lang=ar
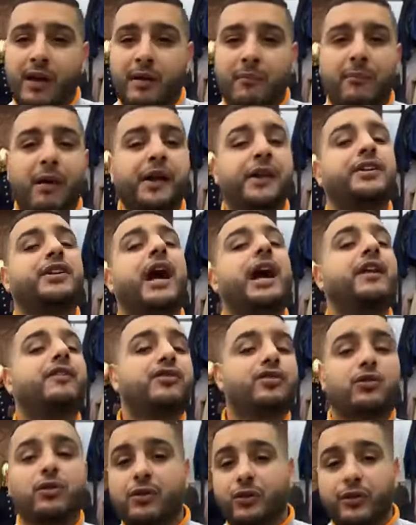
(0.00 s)
مانيش عارف
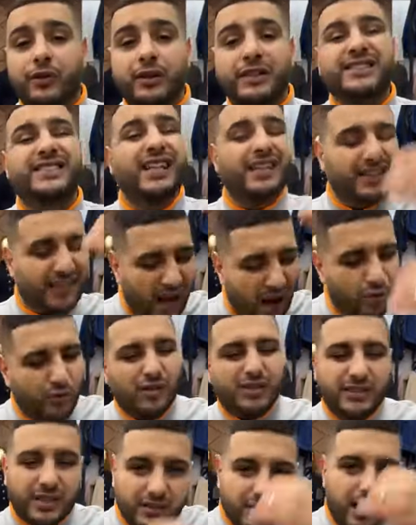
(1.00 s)
شكون 6
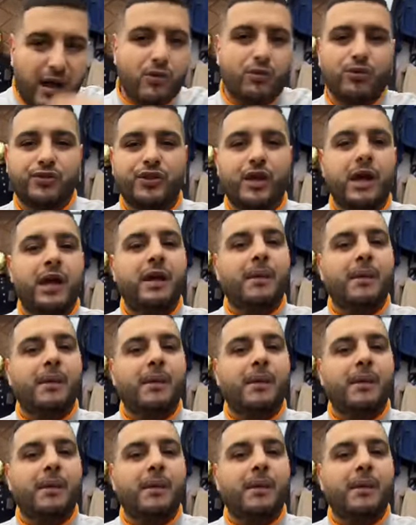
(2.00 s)
ونص 6 ونص